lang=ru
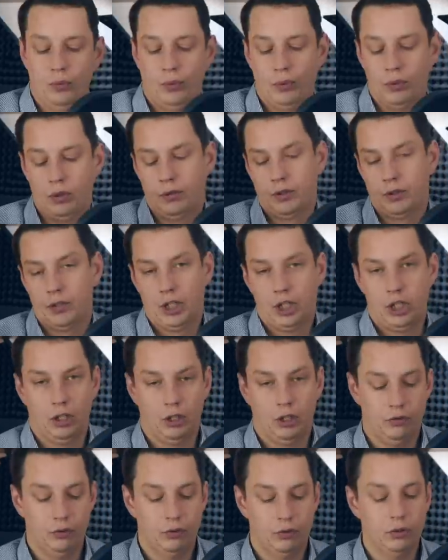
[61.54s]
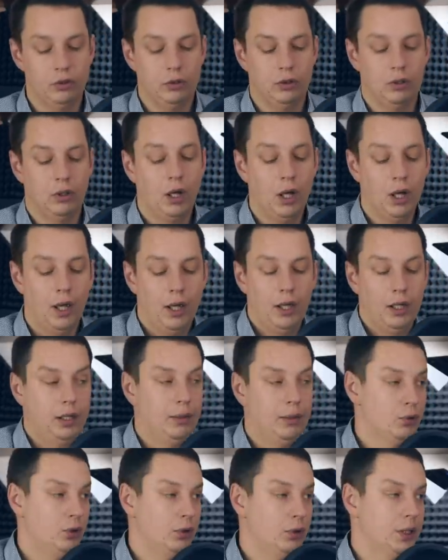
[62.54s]
потом возвращала функцию, и
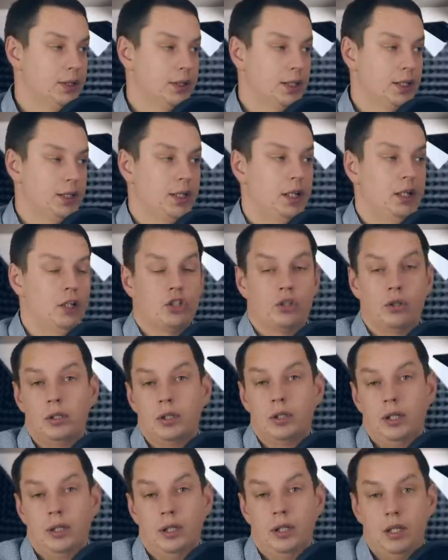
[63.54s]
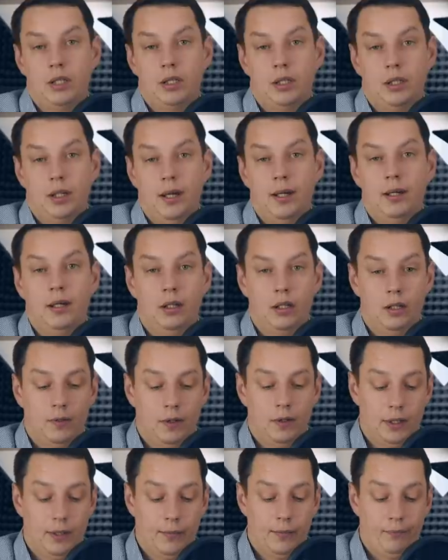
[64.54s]
многие сказали, что это есть
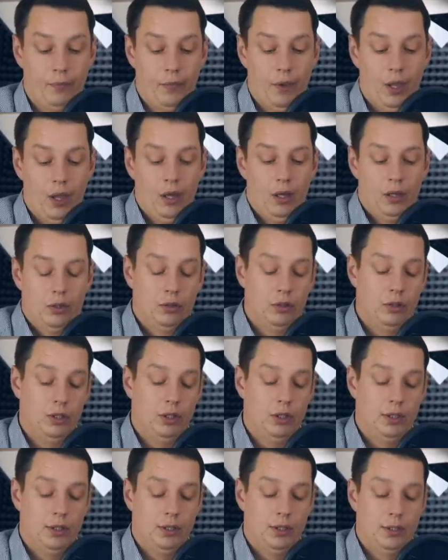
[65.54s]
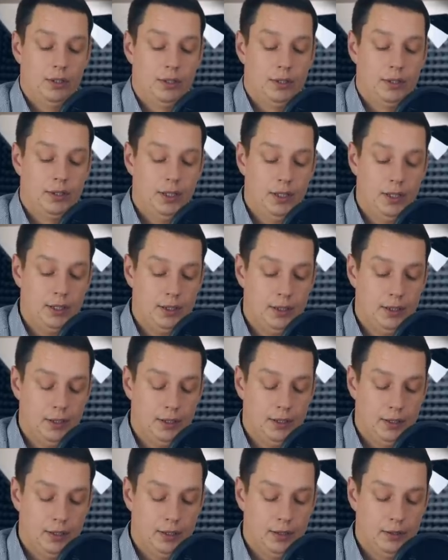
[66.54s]
корирование. Но э, здесь
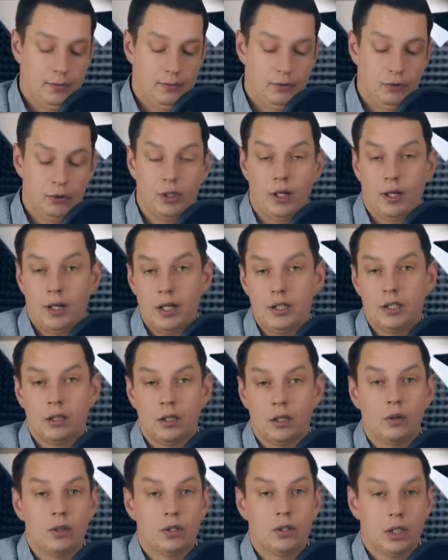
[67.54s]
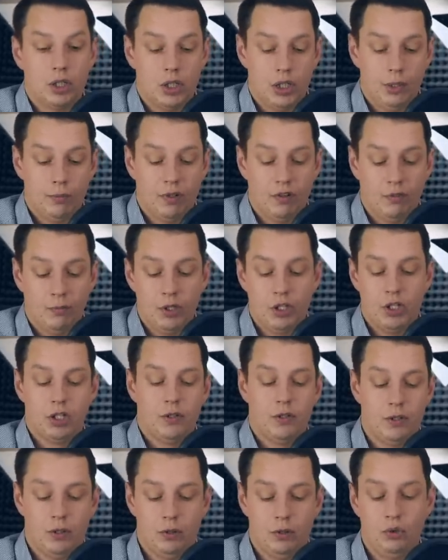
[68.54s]
э, вот как раз и кроется ошибка. В
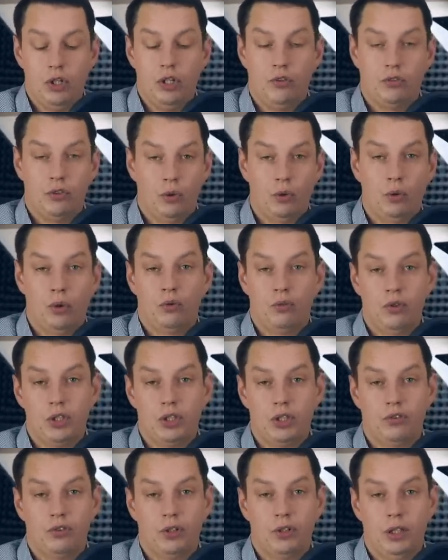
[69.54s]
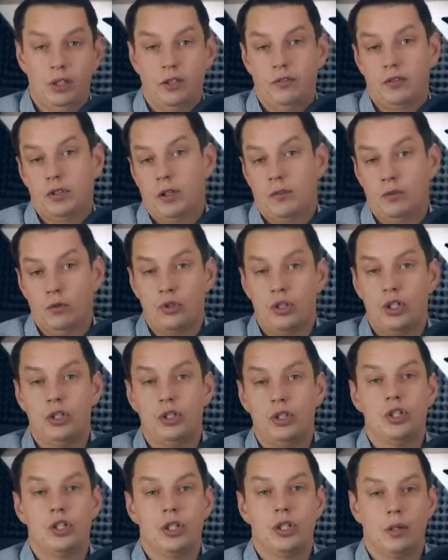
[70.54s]
большинстве случаев такой вызов это все равно
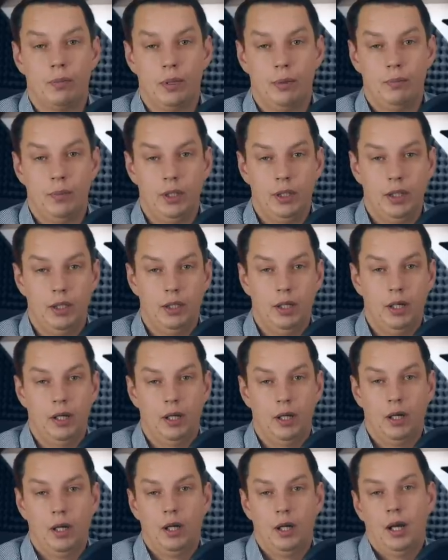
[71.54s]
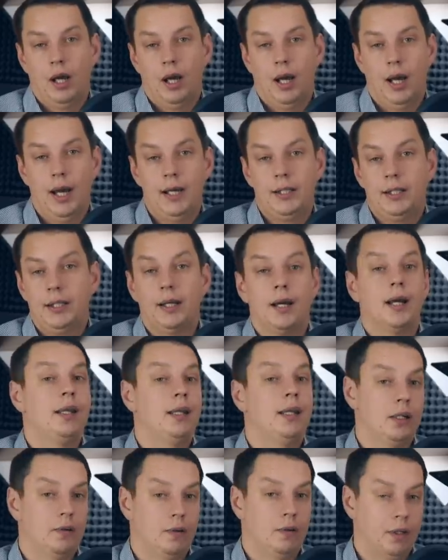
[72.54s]
частичное применение, а не
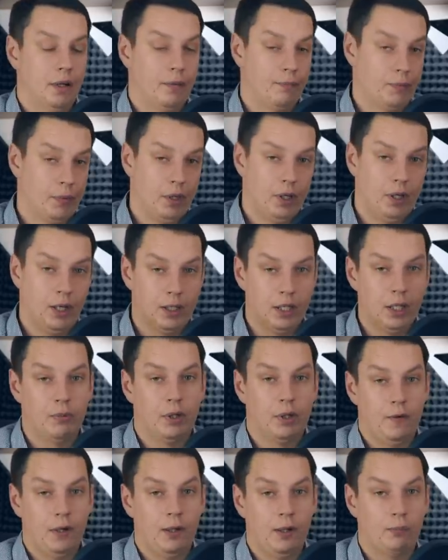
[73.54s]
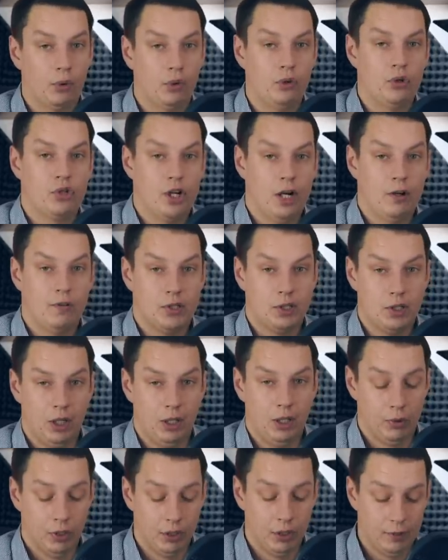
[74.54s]
корирование когда мы говорим про
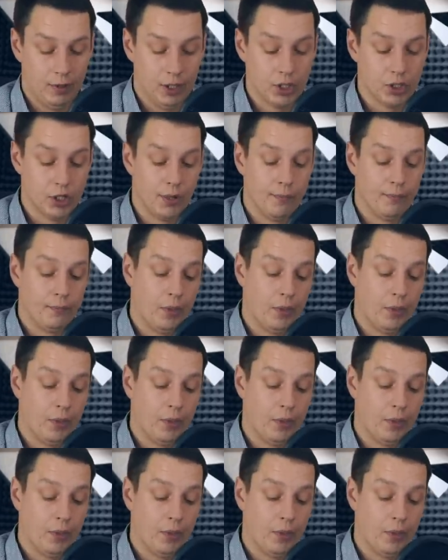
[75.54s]
JavaScript, это важно.